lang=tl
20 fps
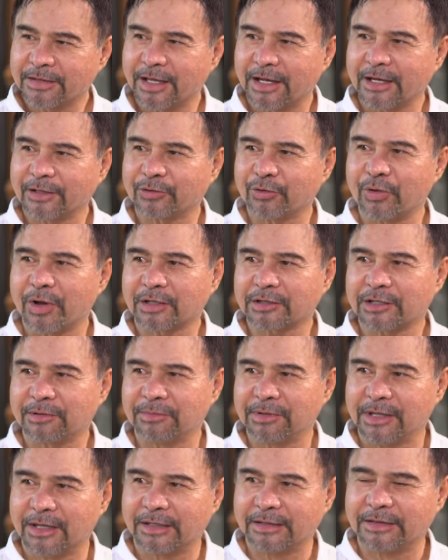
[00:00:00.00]
Dahil itong
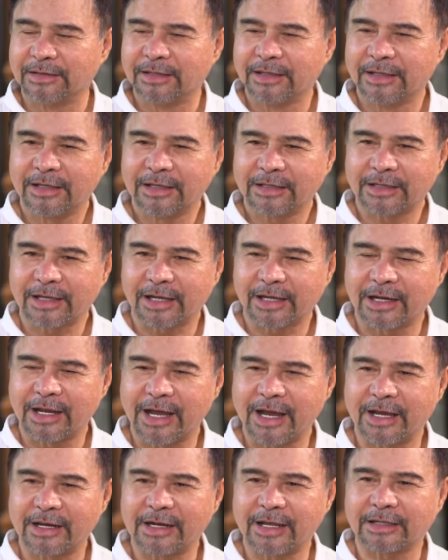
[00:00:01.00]
aktibidad na kailangan